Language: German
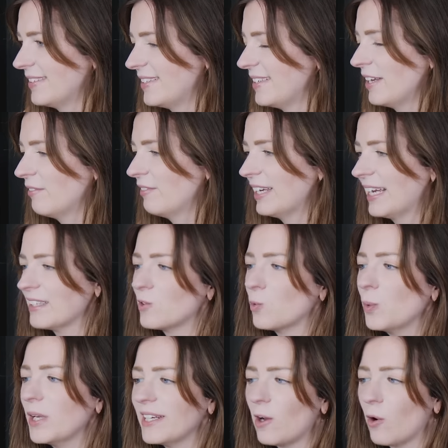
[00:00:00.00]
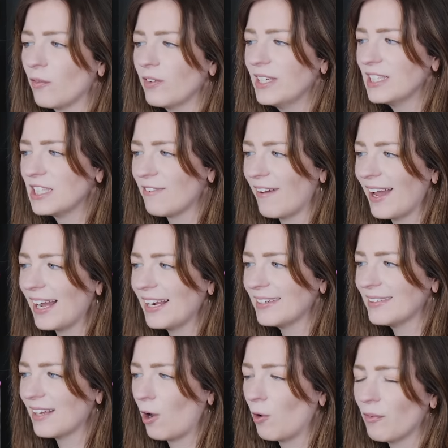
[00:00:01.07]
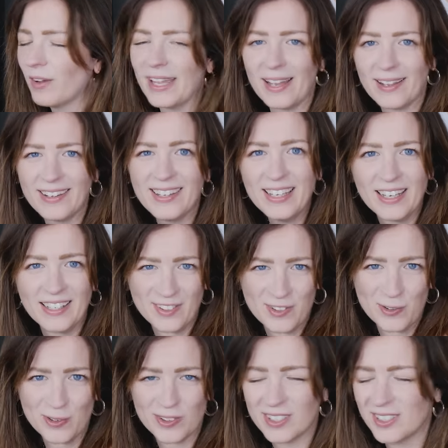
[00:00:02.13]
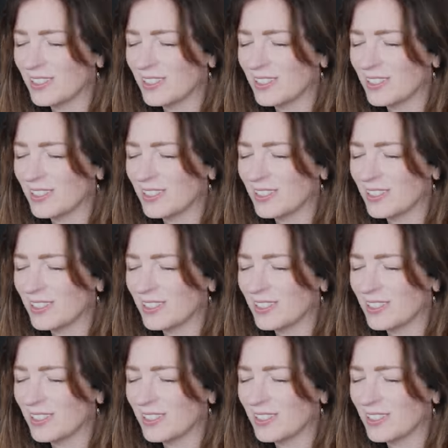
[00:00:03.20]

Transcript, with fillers: Es ist irgendwie ganz weird, auch wie die zwei halt darauf reagieren, so.